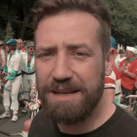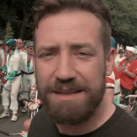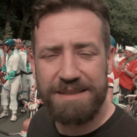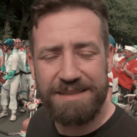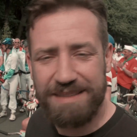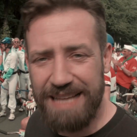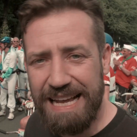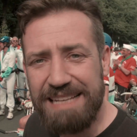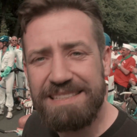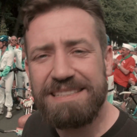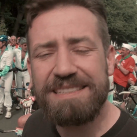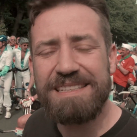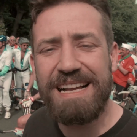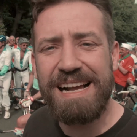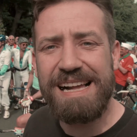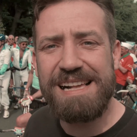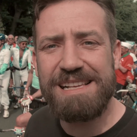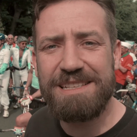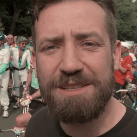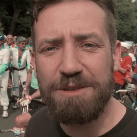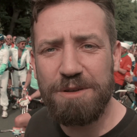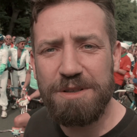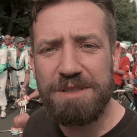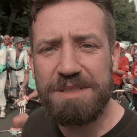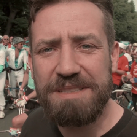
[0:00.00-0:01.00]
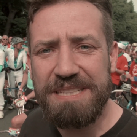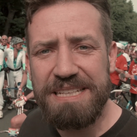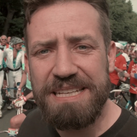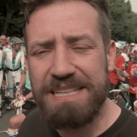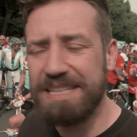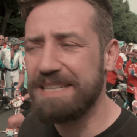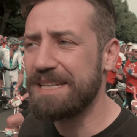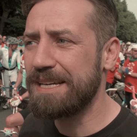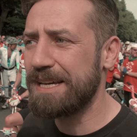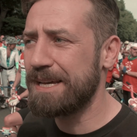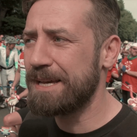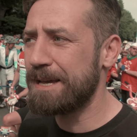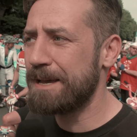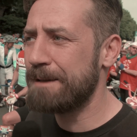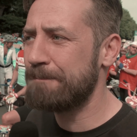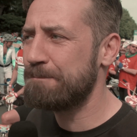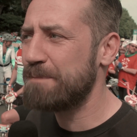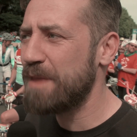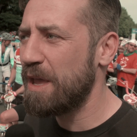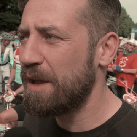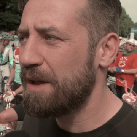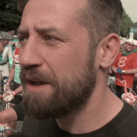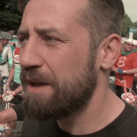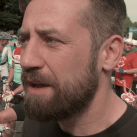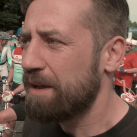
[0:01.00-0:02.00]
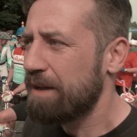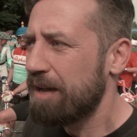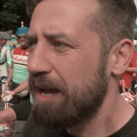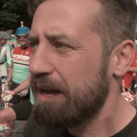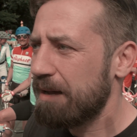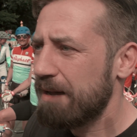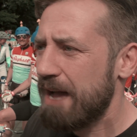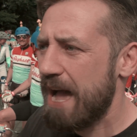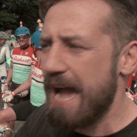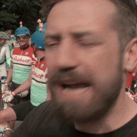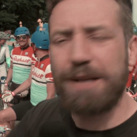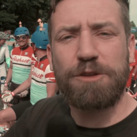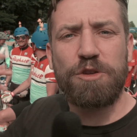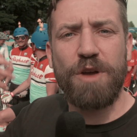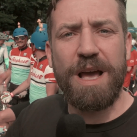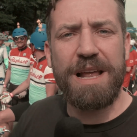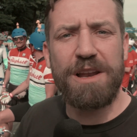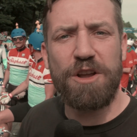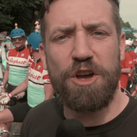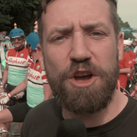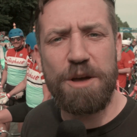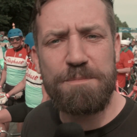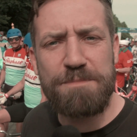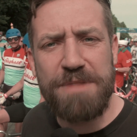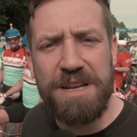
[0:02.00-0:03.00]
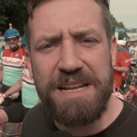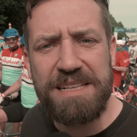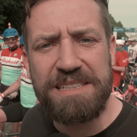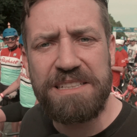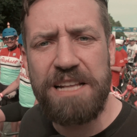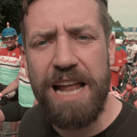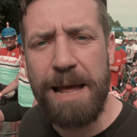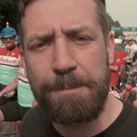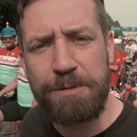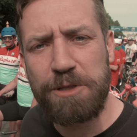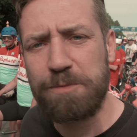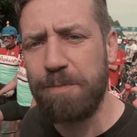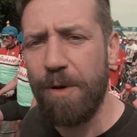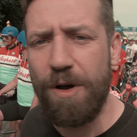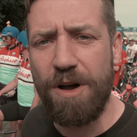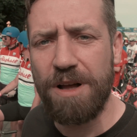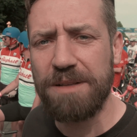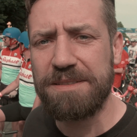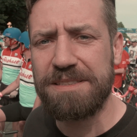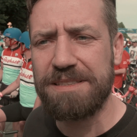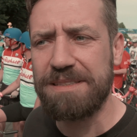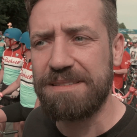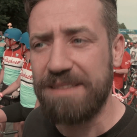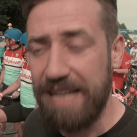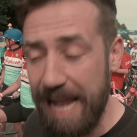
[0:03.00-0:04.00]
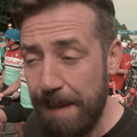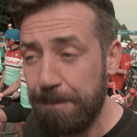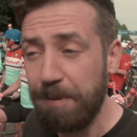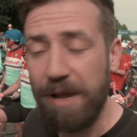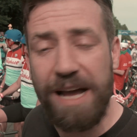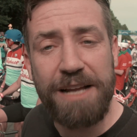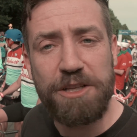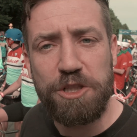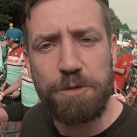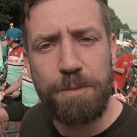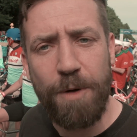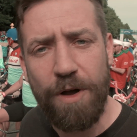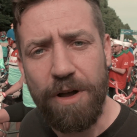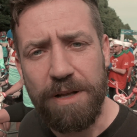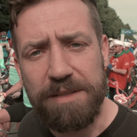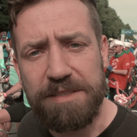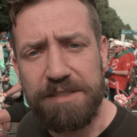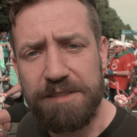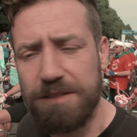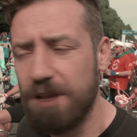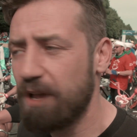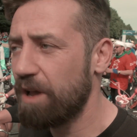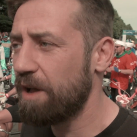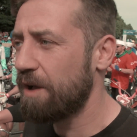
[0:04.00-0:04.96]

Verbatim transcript: Das ist also die äh, aktuelle Hymne des Klappsports, Klappradsports.